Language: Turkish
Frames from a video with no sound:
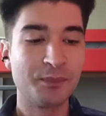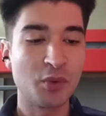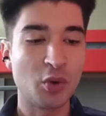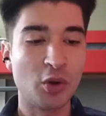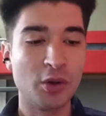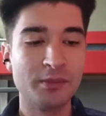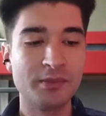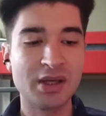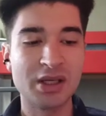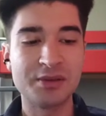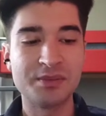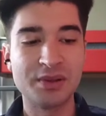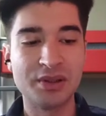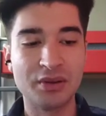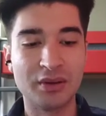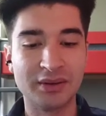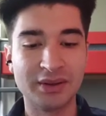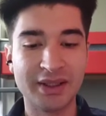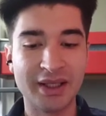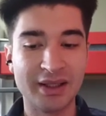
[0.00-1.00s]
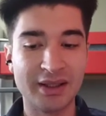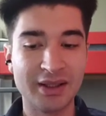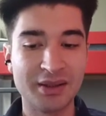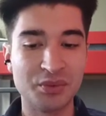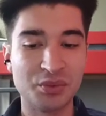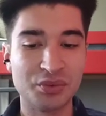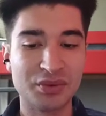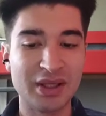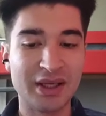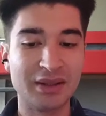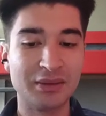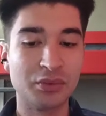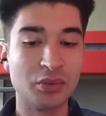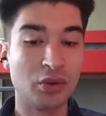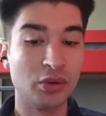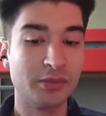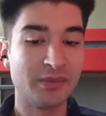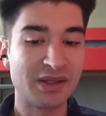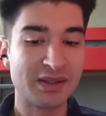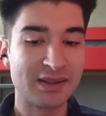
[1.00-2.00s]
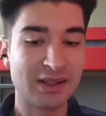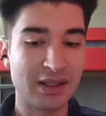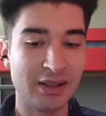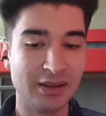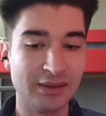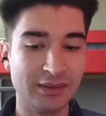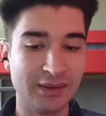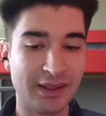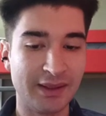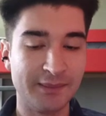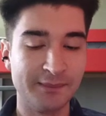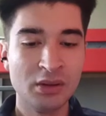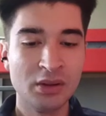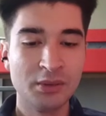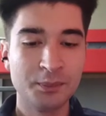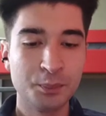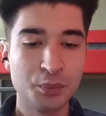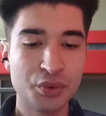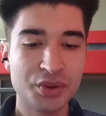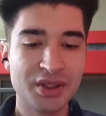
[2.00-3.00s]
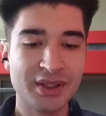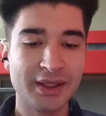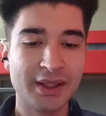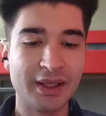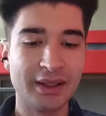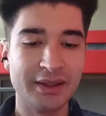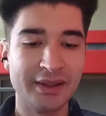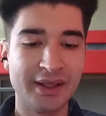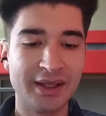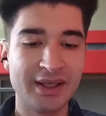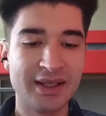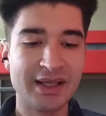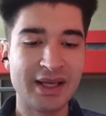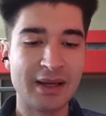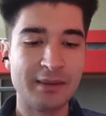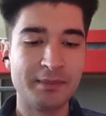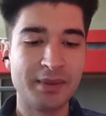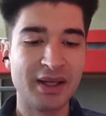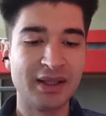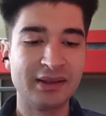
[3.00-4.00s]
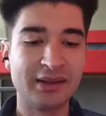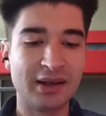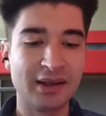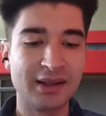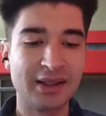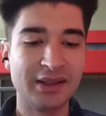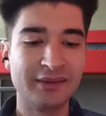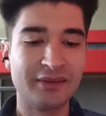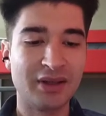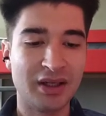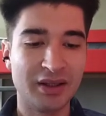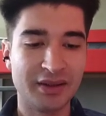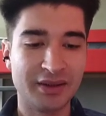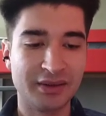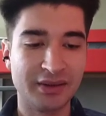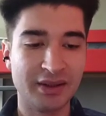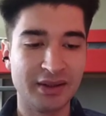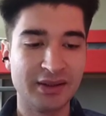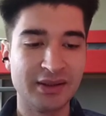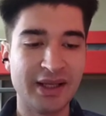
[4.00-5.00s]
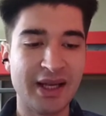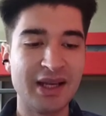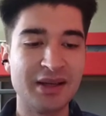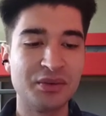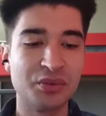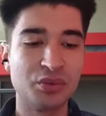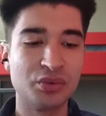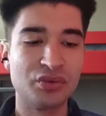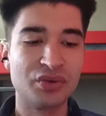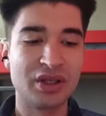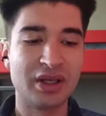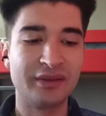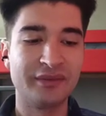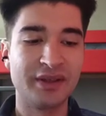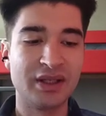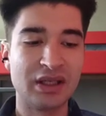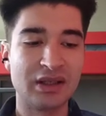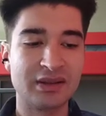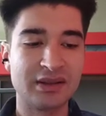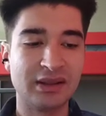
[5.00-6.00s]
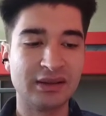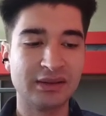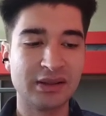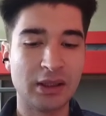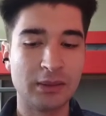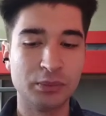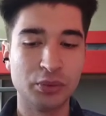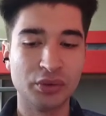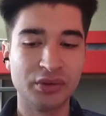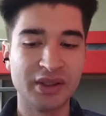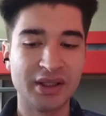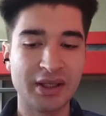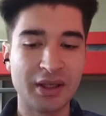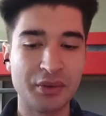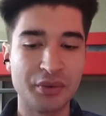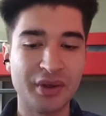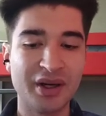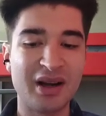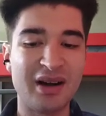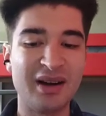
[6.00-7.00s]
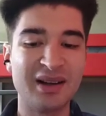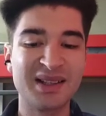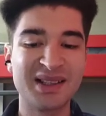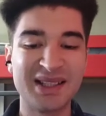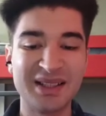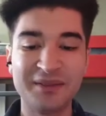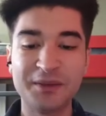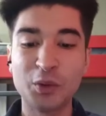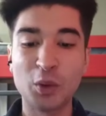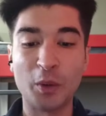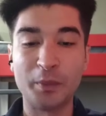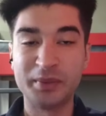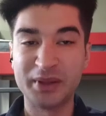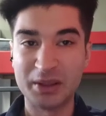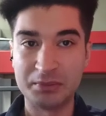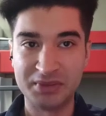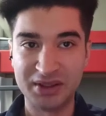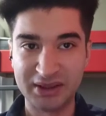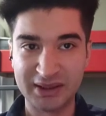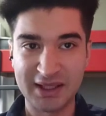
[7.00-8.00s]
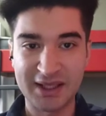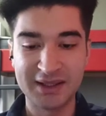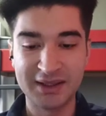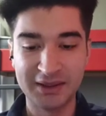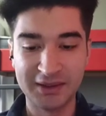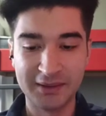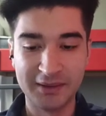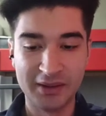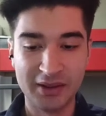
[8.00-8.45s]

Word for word: 15 milyon TL'nin üzerinde olması halinde. Bu şirketlerin YP nakdi varlıklarının en güncel finansal tablolarına göre aktif toplamından